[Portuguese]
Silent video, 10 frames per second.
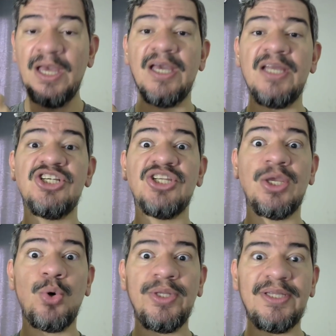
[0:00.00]
Eles
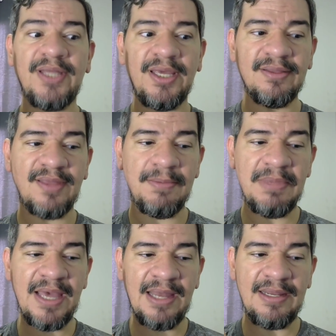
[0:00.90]
têm 80
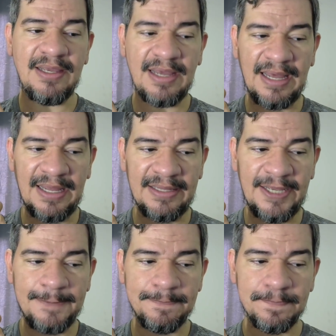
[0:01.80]
ml
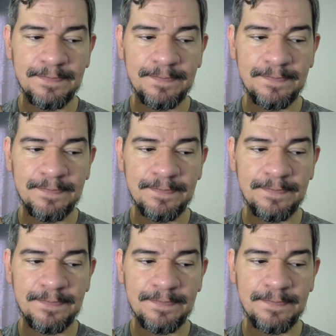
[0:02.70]
cada